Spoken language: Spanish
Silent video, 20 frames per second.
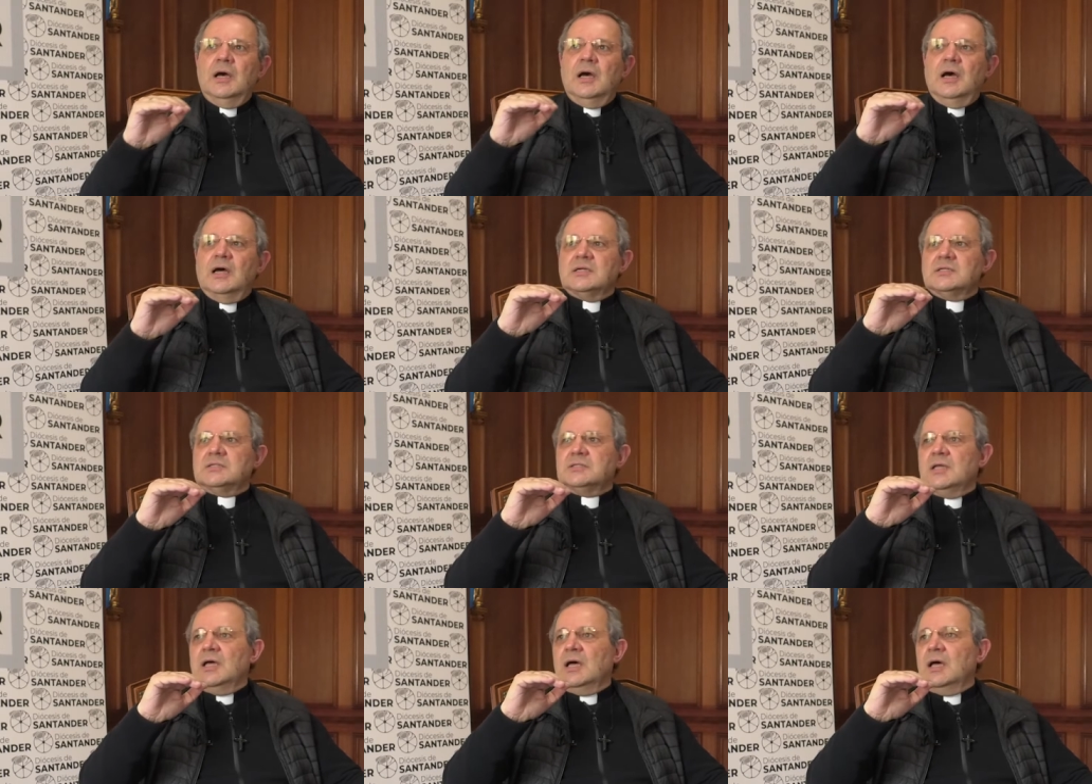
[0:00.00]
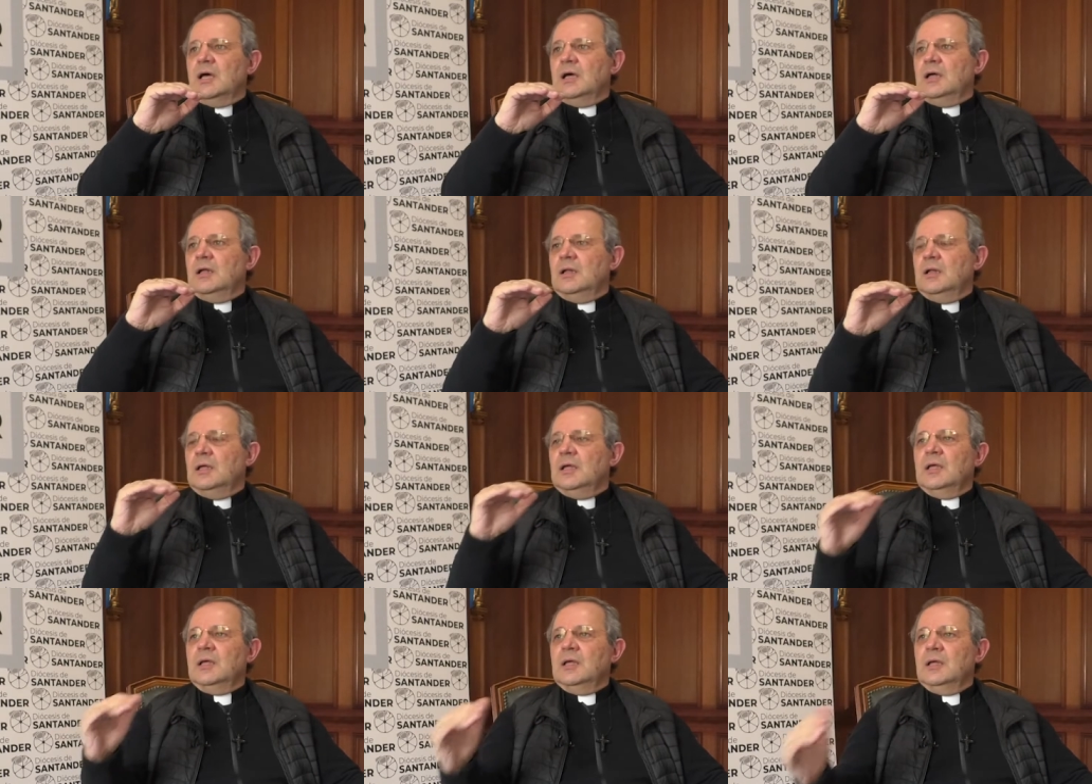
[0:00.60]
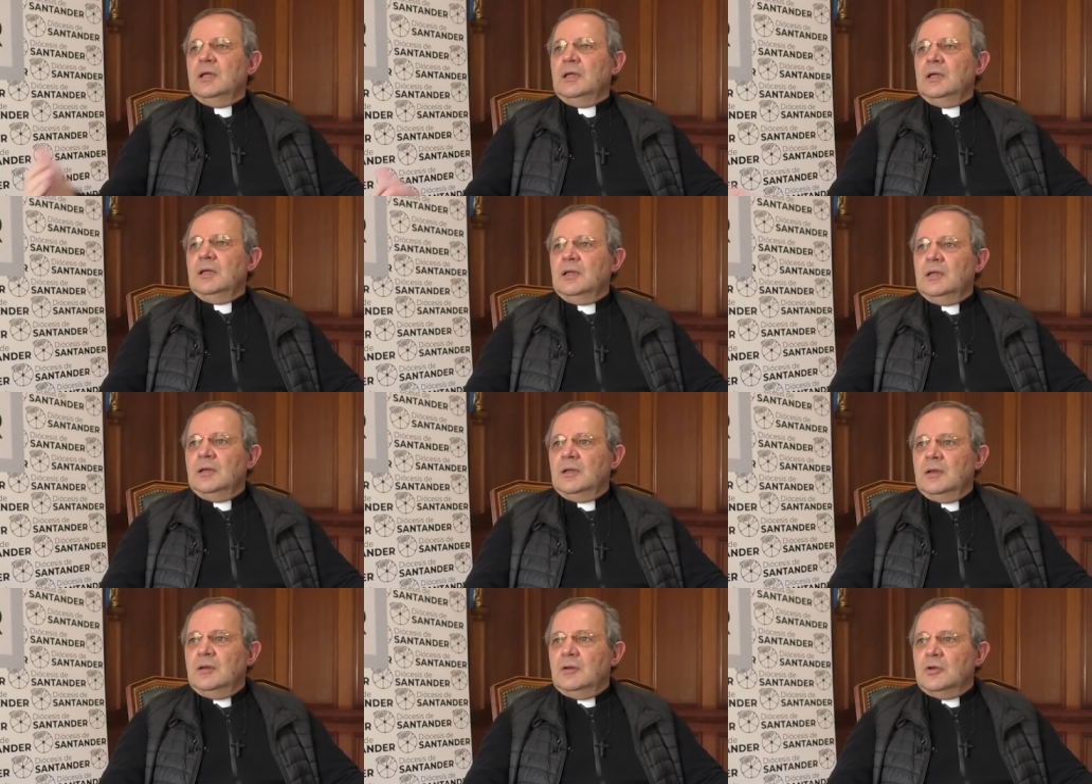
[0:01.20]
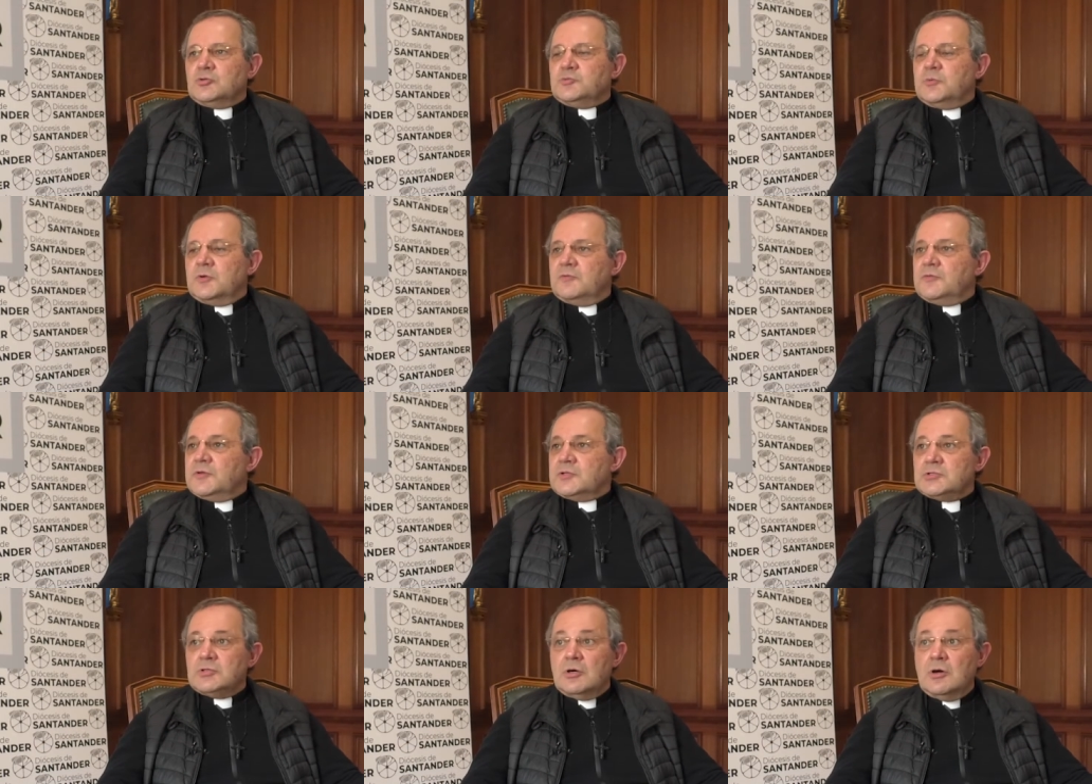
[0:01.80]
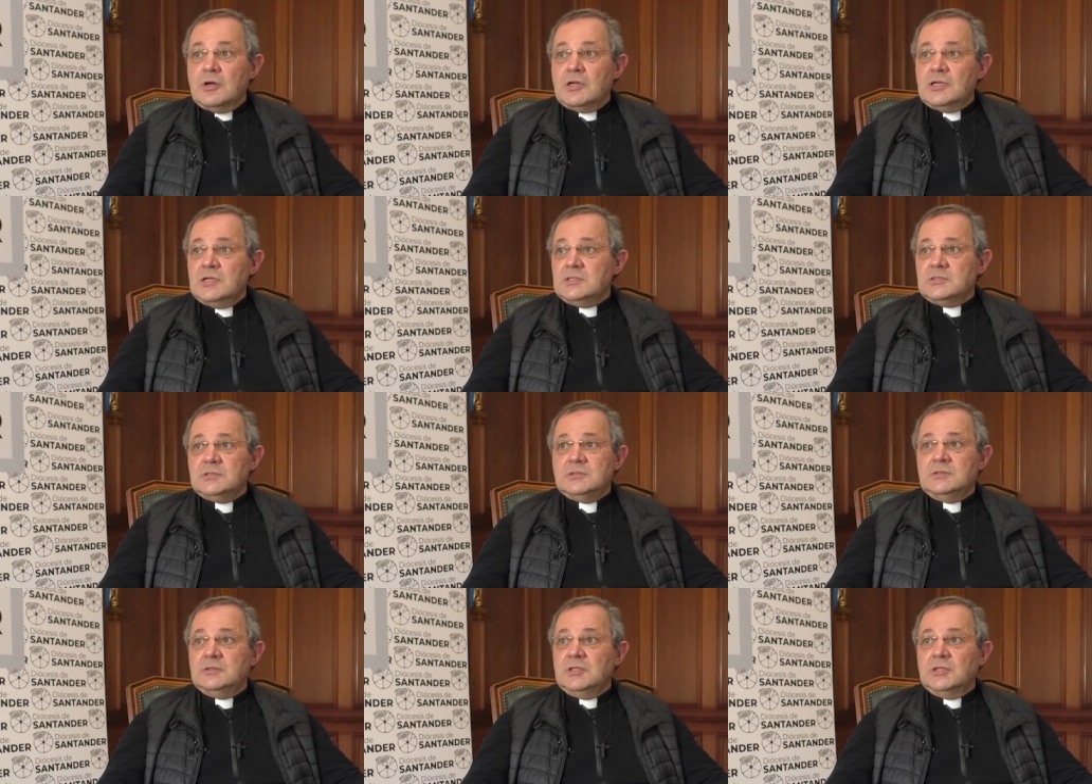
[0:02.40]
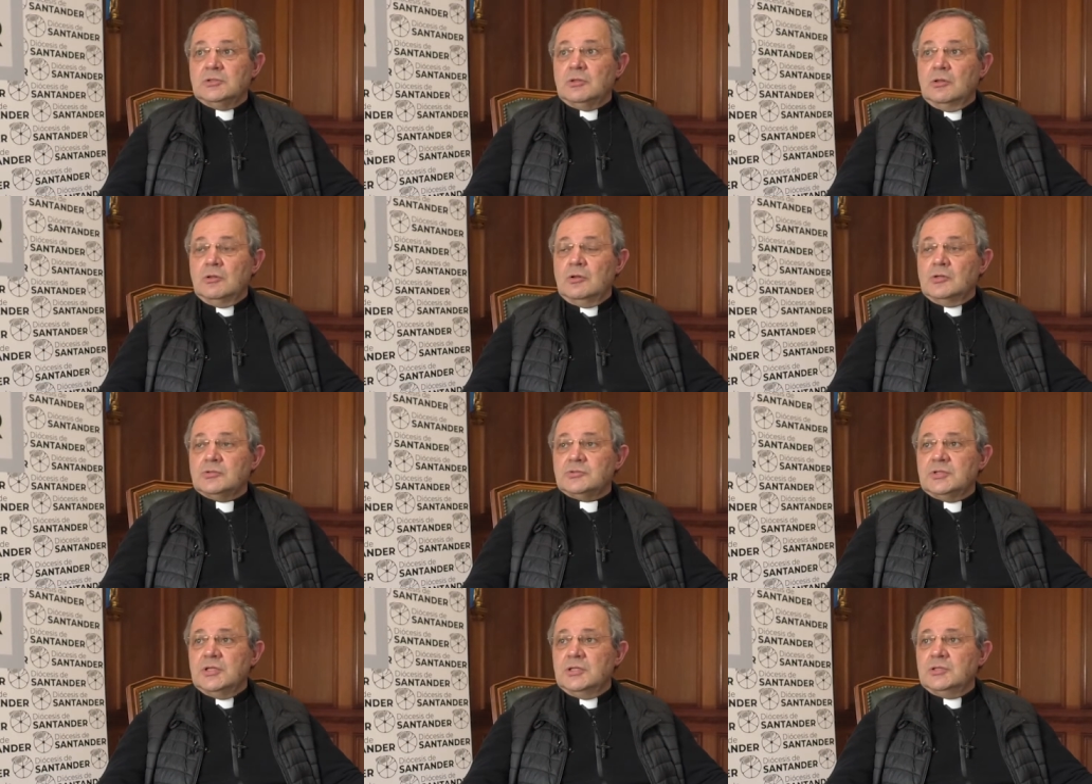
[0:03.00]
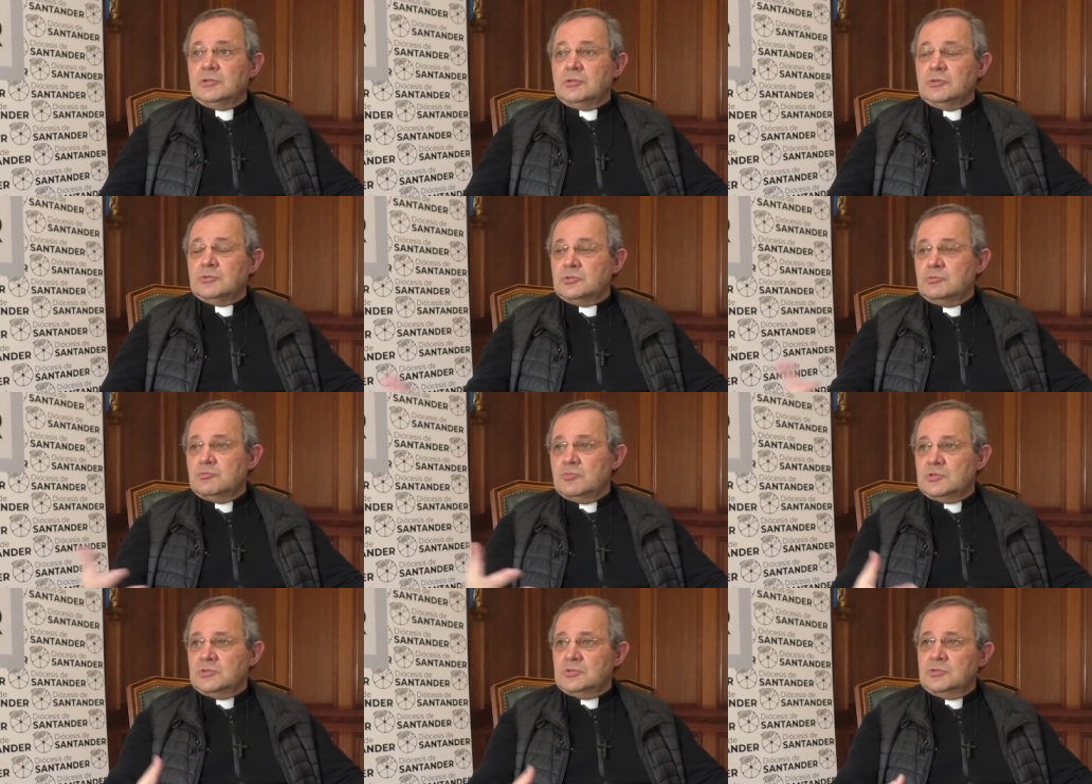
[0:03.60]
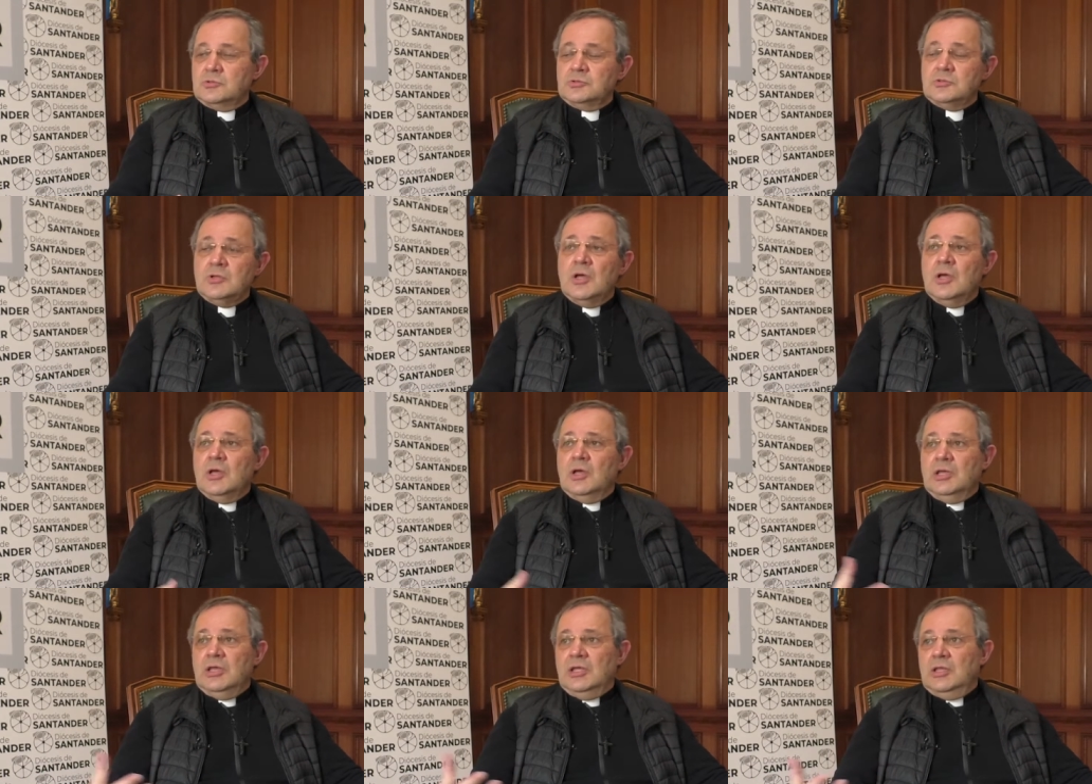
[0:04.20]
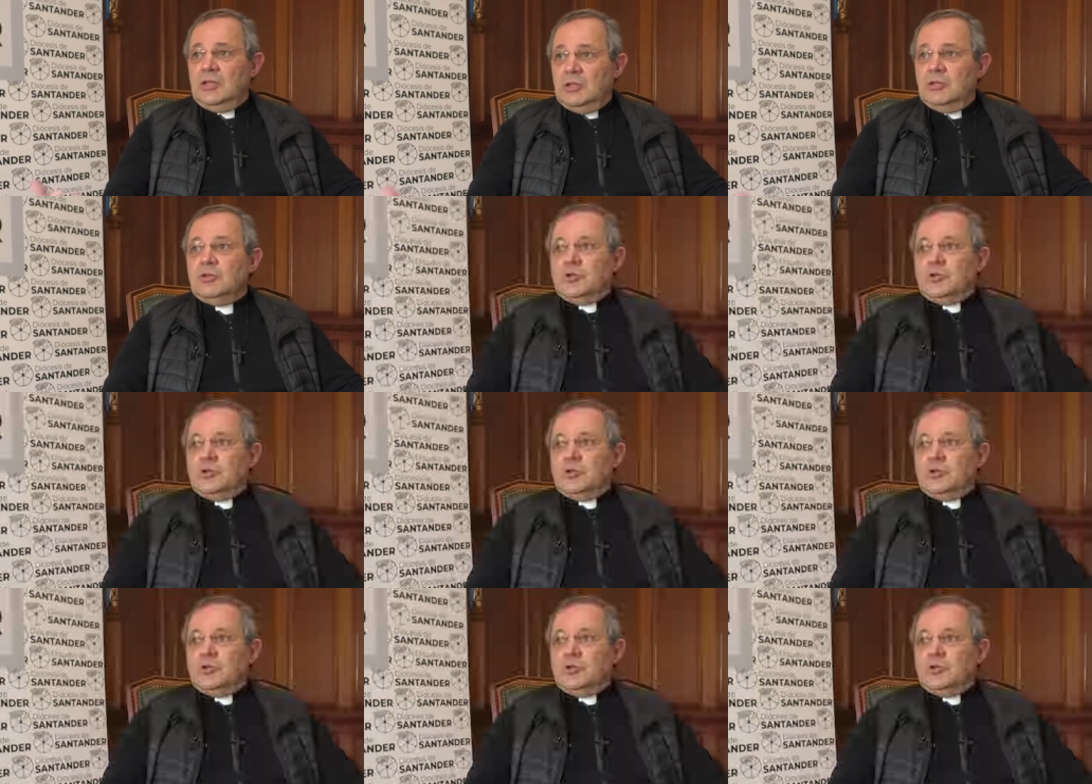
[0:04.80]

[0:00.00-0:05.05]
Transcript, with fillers: hasta eh, eh, los profesores de todos los centros nuestros y